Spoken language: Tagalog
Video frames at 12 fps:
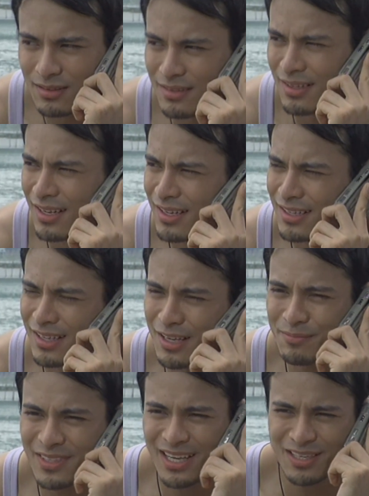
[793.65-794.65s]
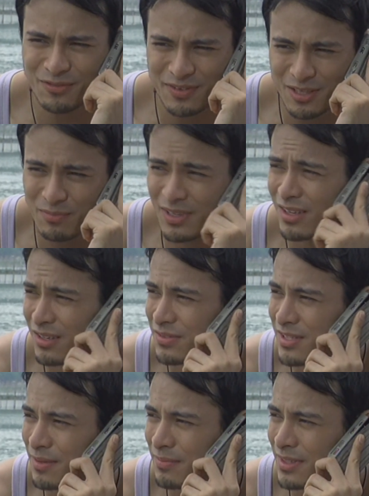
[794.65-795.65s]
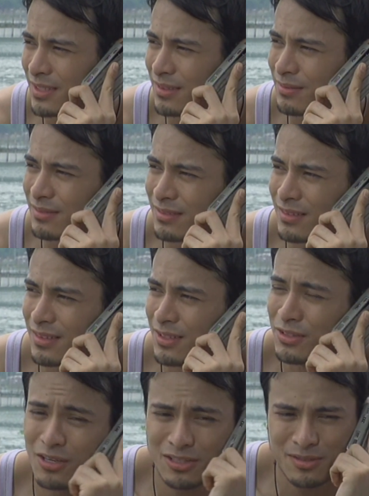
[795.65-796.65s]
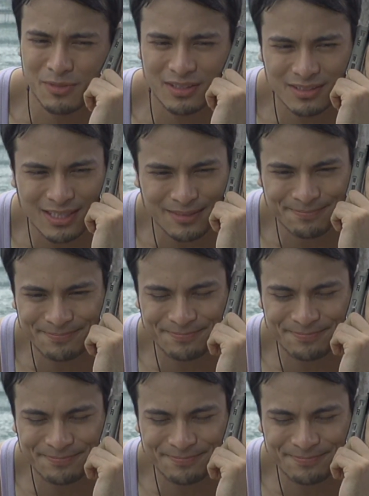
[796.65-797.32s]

Uh, I'm kind of in the middle of something. Can you call some other time?